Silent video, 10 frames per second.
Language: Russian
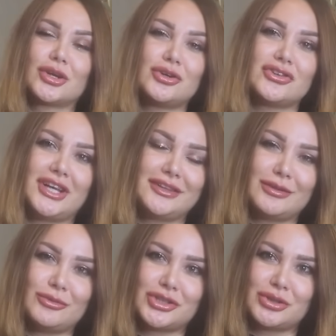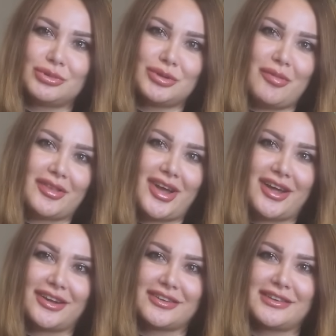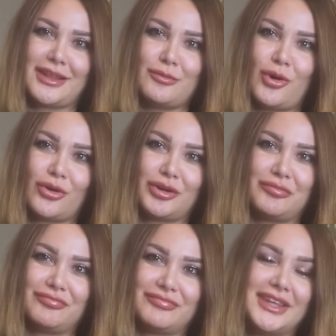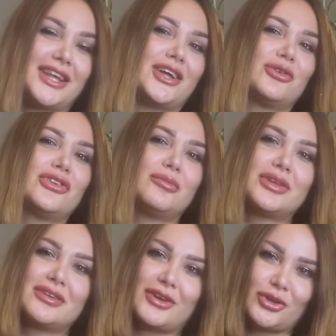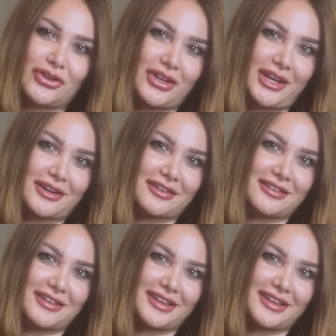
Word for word: Такой, знаете, может быть подарок с намеком. Я дарю тебе свое сердце.